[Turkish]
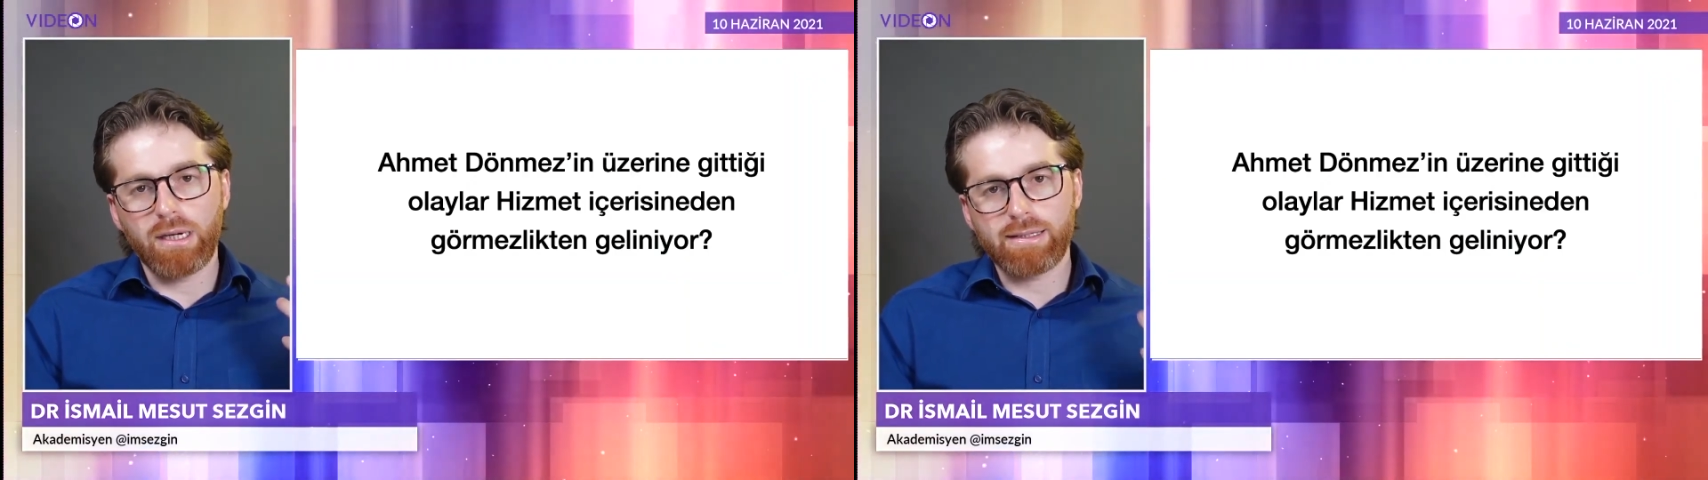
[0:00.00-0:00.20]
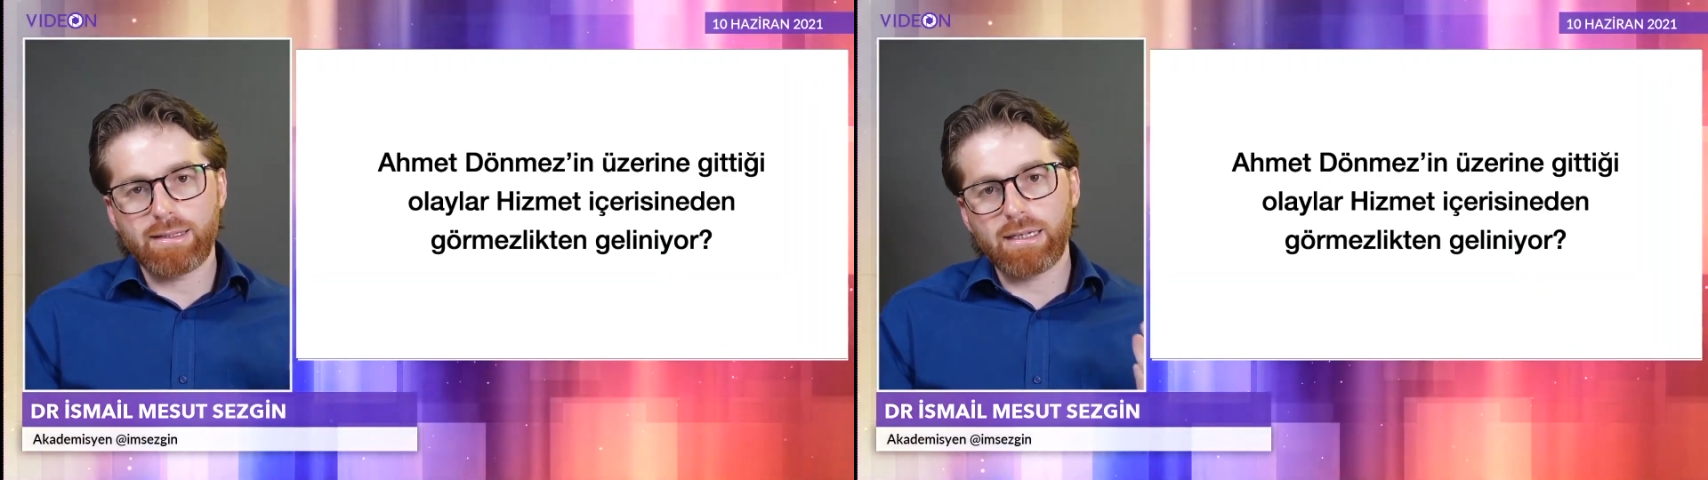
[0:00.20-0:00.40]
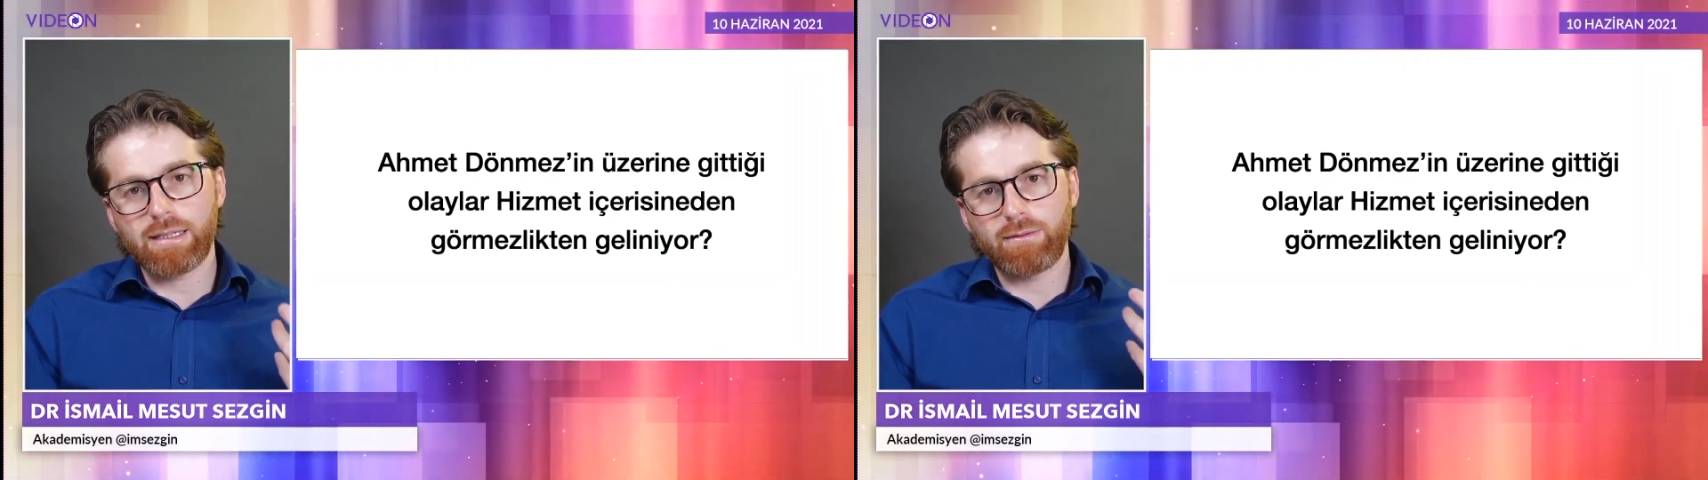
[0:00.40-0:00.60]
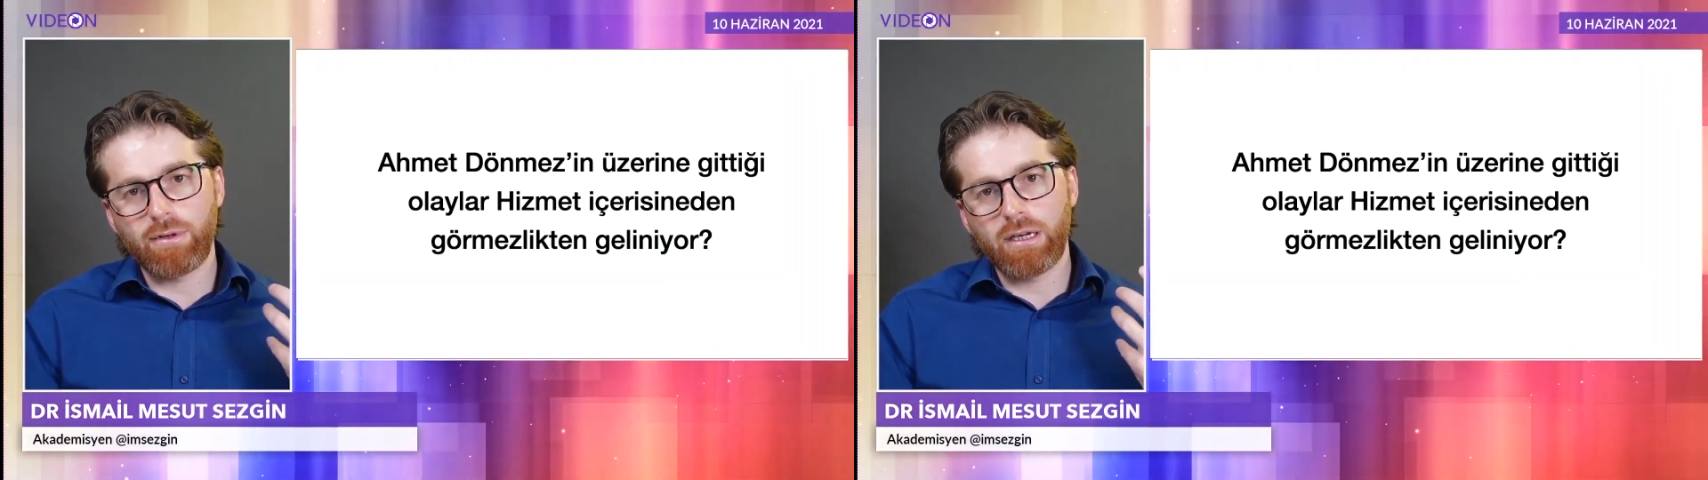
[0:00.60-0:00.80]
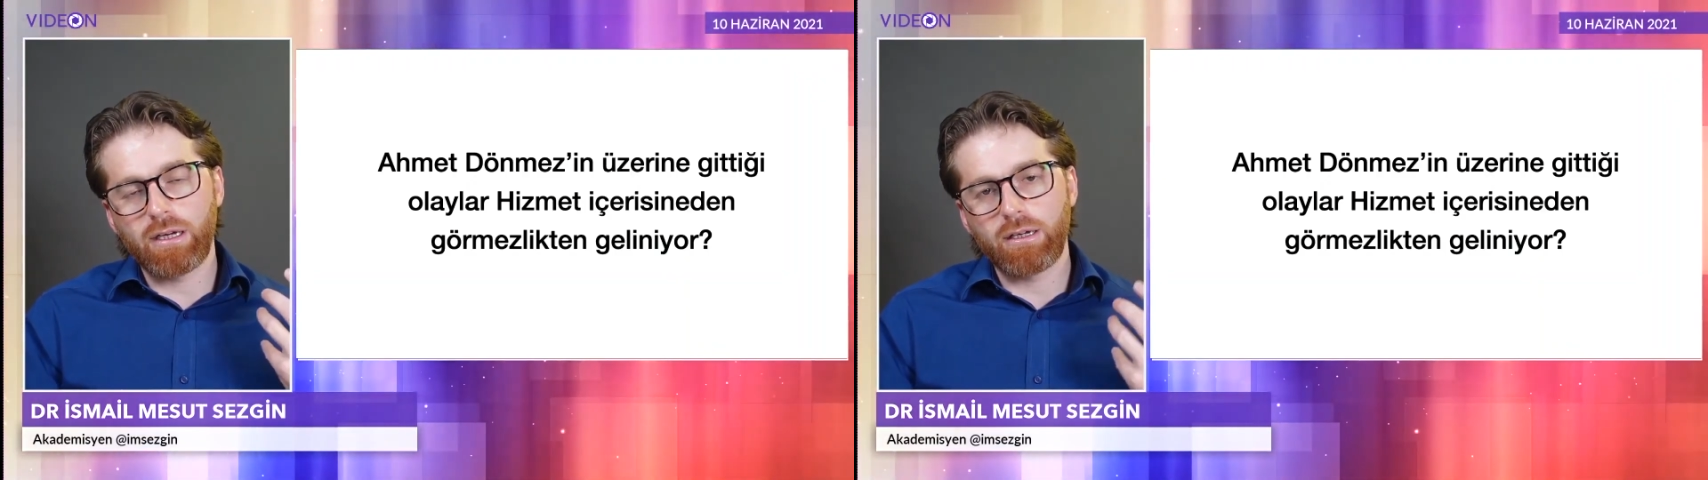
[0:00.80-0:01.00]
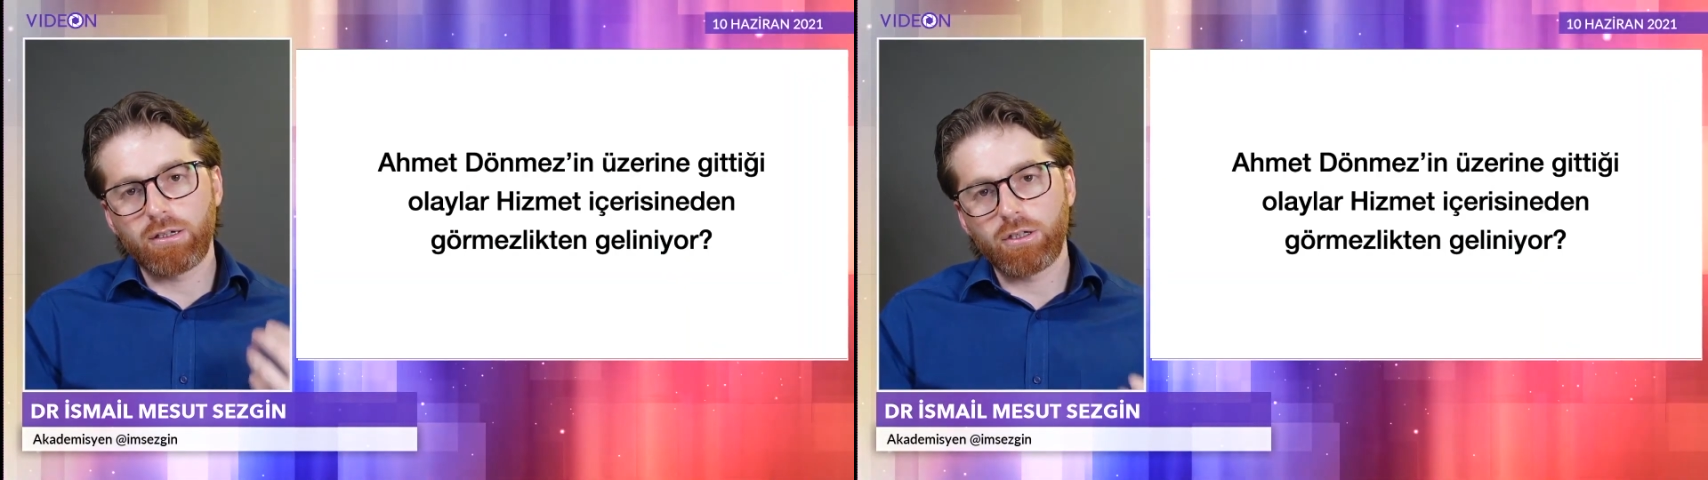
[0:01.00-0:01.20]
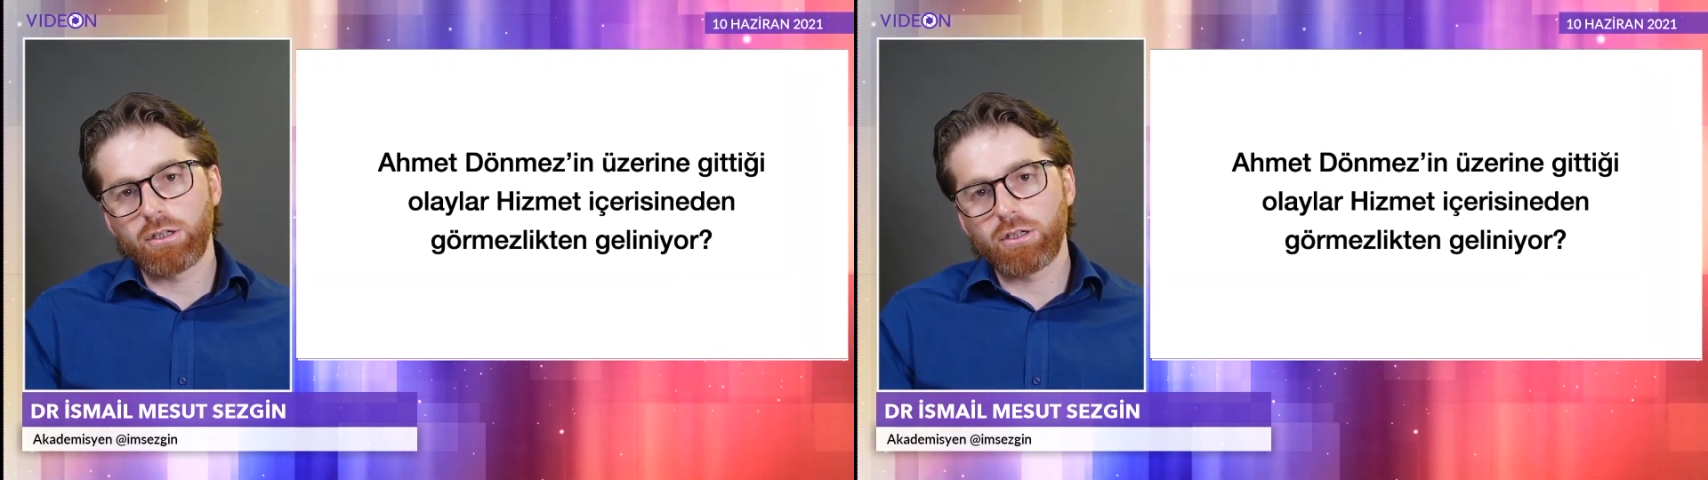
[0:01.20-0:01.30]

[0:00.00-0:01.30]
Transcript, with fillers: hassas ve